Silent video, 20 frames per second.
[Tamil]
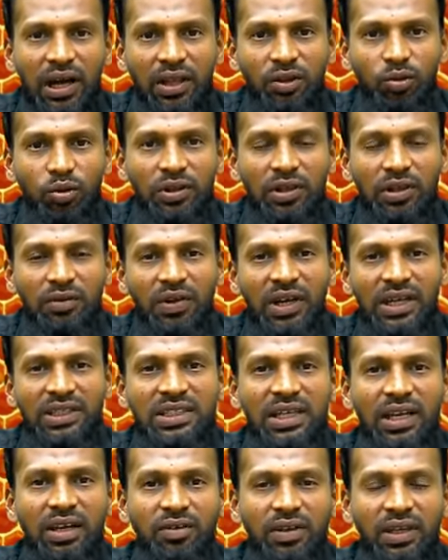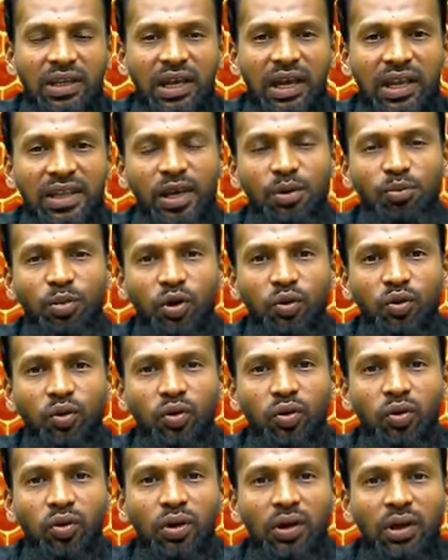அது வந்து விளைச்சலை வந்து
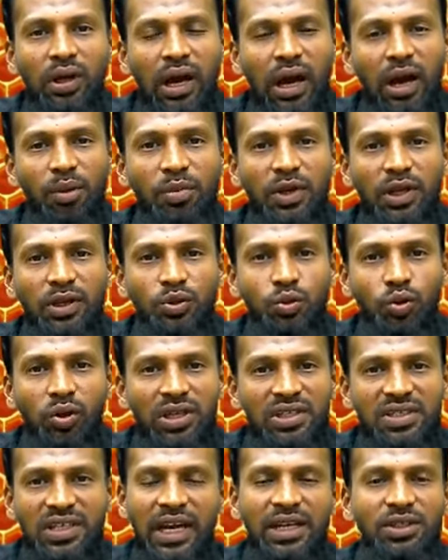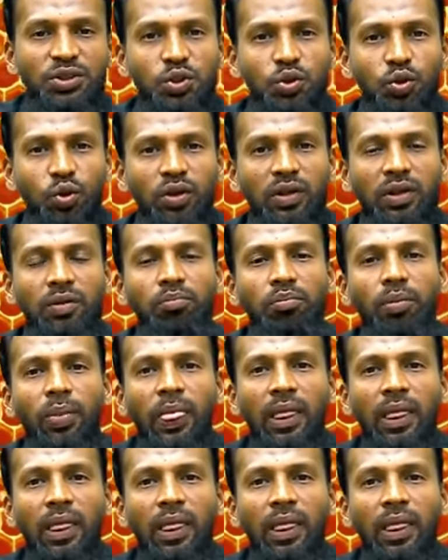அதிகப்படுத்தும் அப்படின்னு சொல்லி சயின்ஸ் சொல்லுது